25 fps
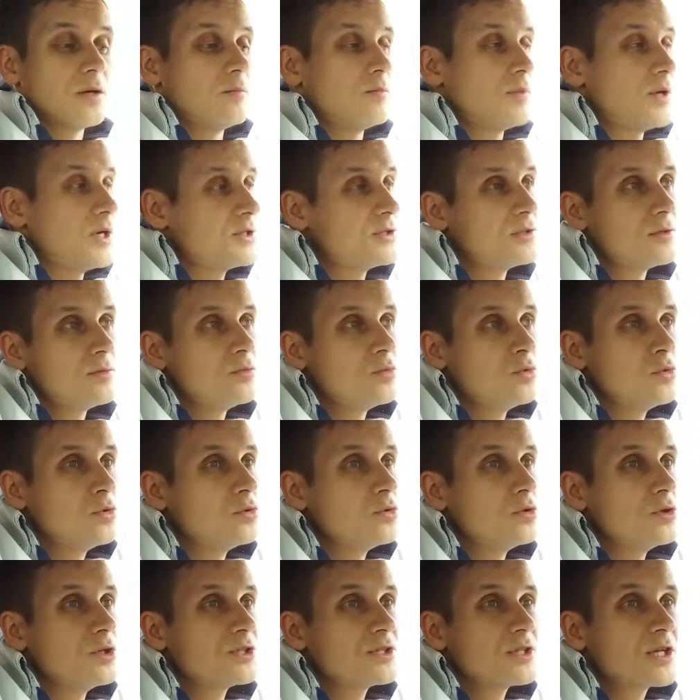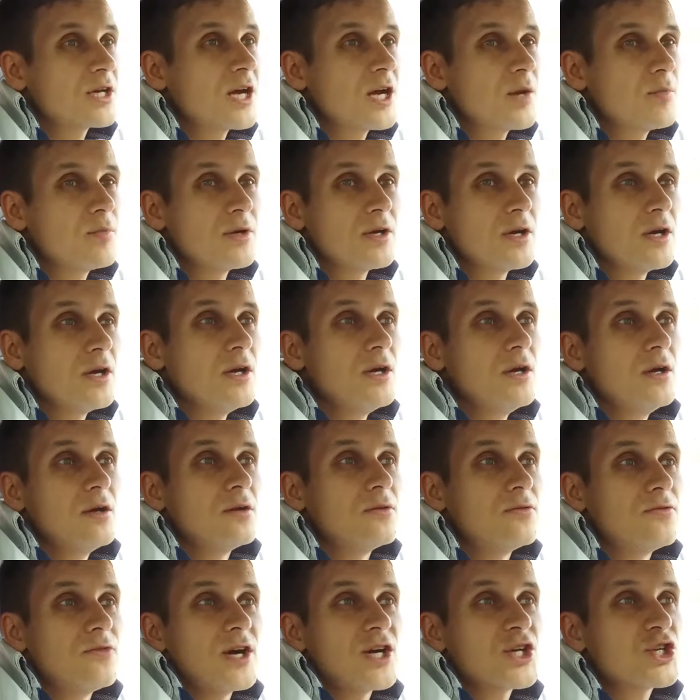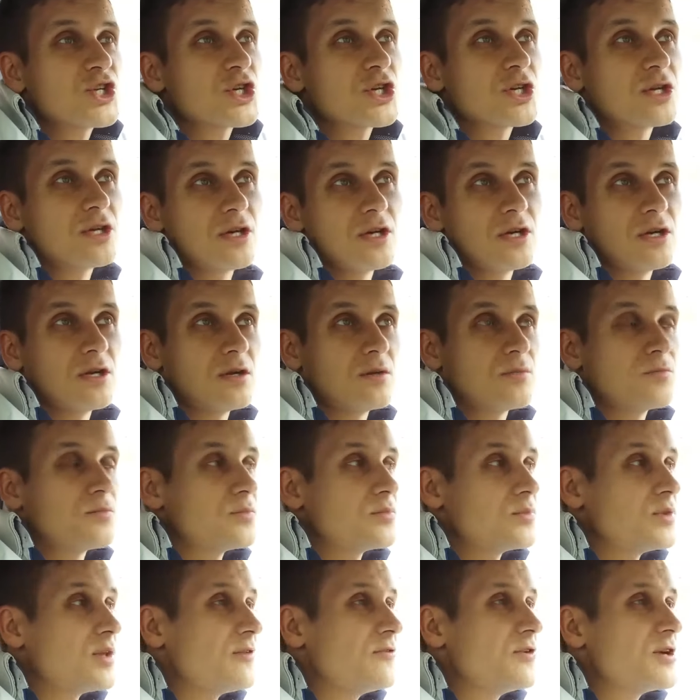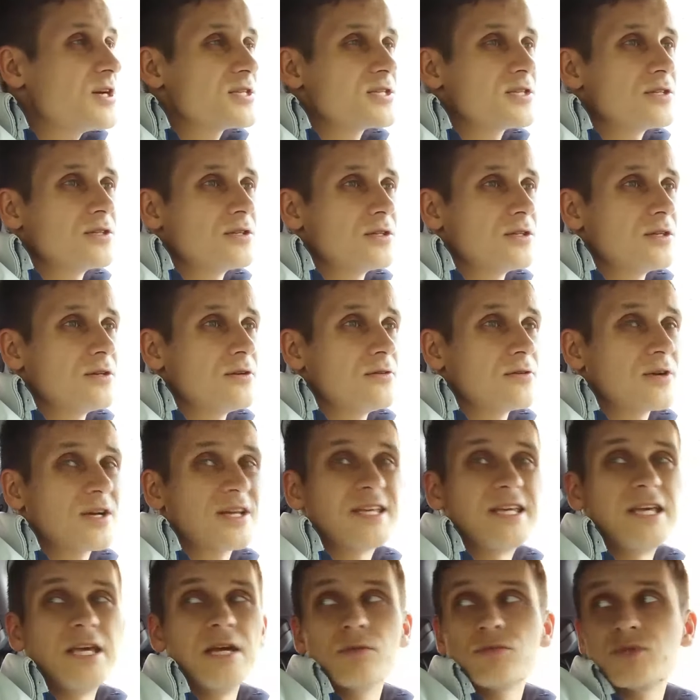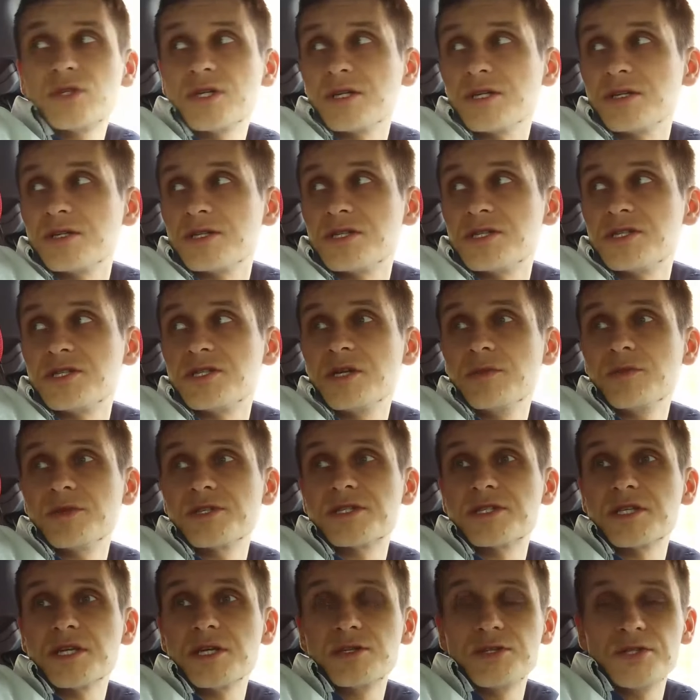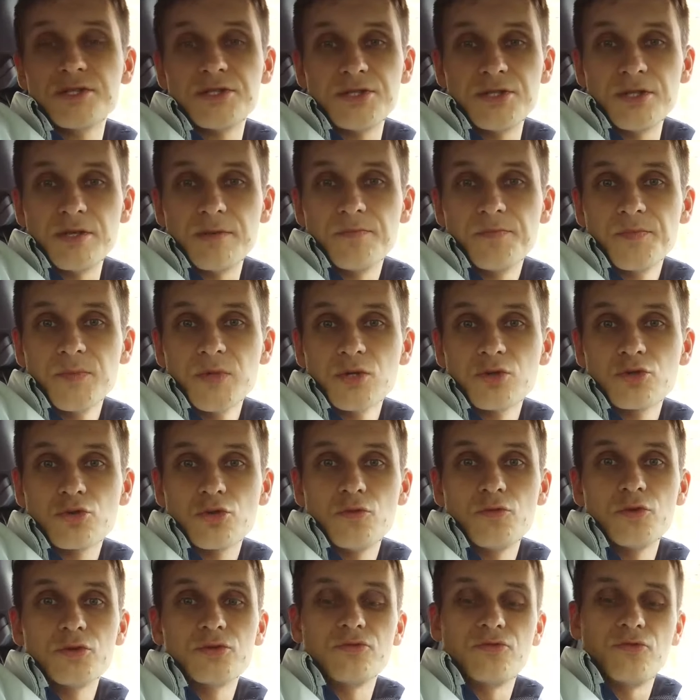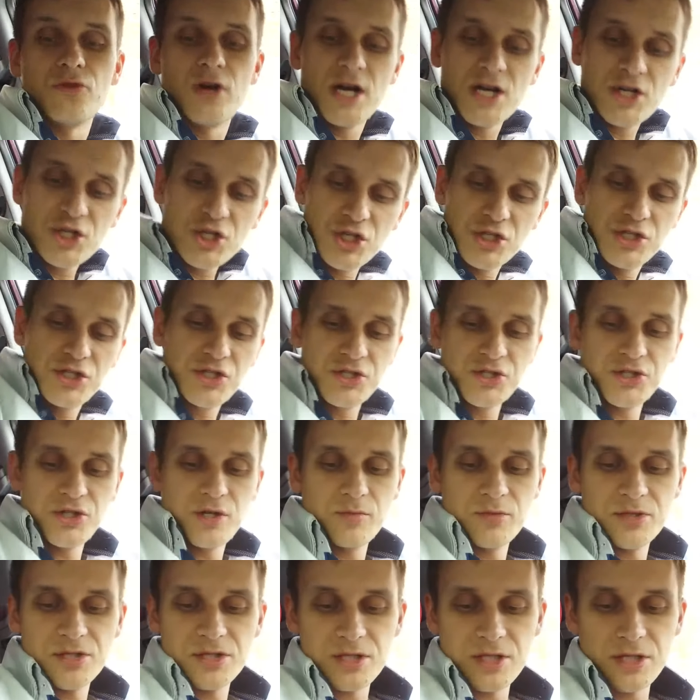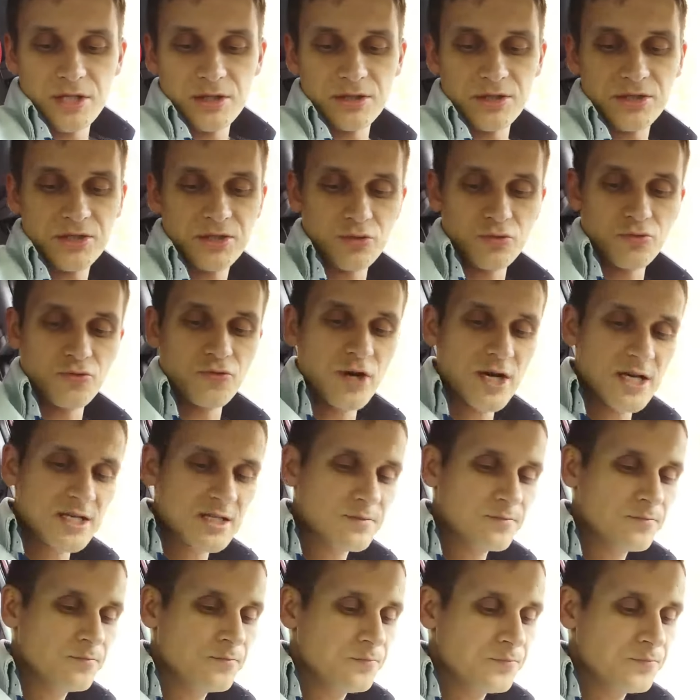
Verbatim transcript: Поэтому это как бы ваша навязанная кем-то система ценностей. Что вот в вашей системе ценностей у вас,